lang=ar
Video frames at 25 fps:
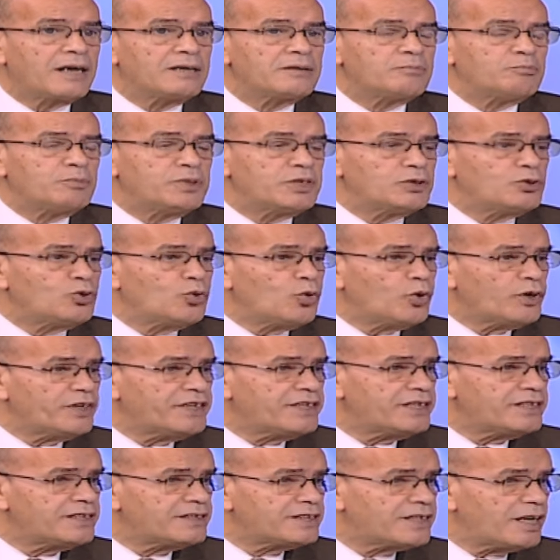
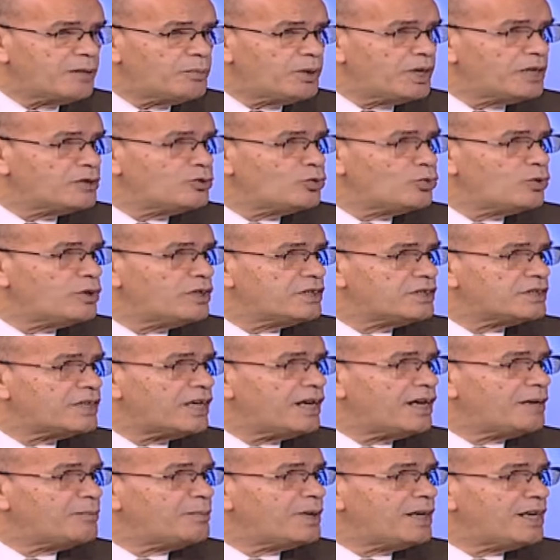بنوعيه تبادل
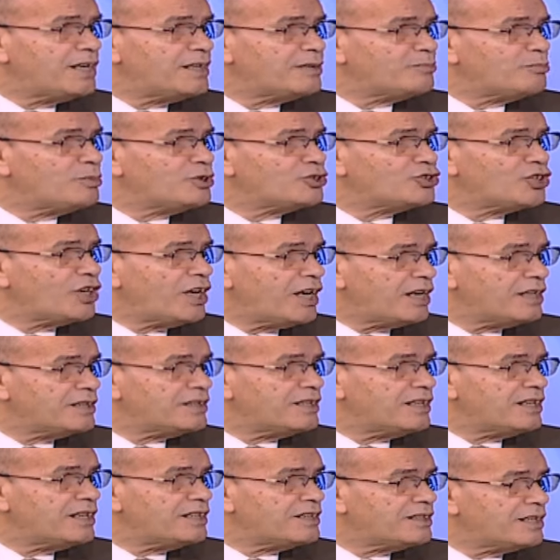الاتهامات
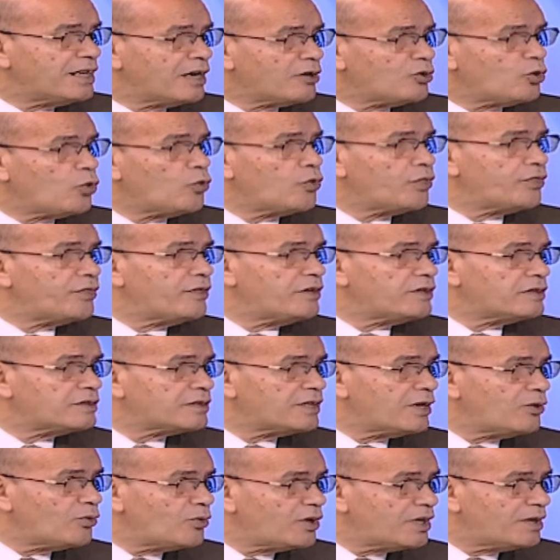بشان انك
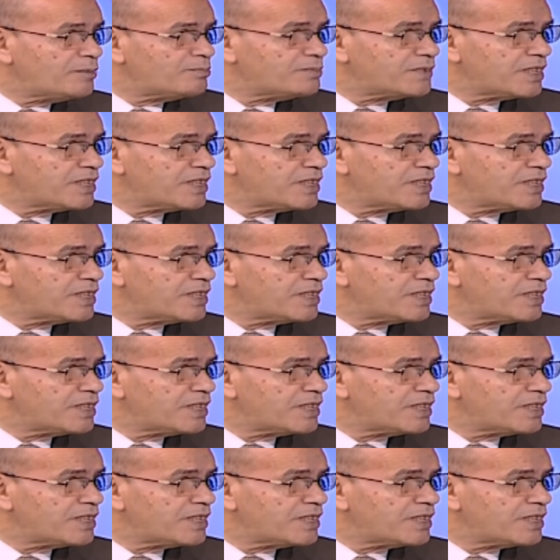حذرت ولم